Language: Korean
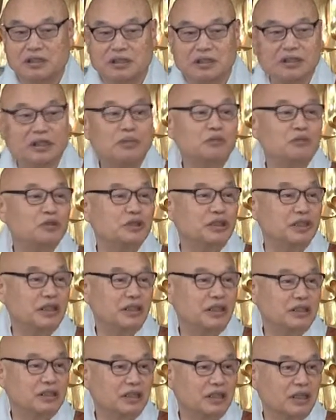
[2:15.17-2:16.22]
그게
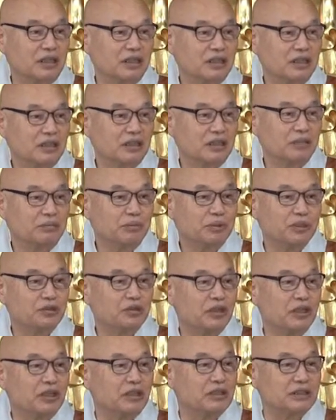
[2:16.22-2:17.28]
문제야 그게. 예.
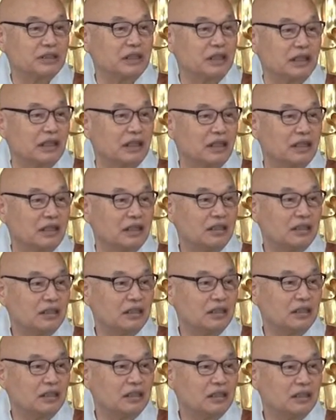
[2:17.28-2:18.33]
평소에는 잘 알아.
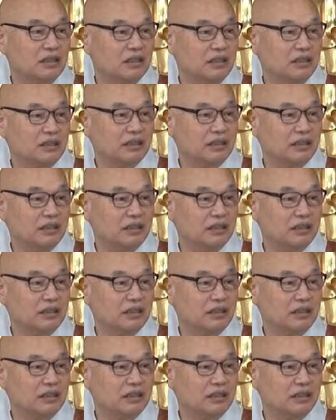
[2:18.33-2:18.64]
어.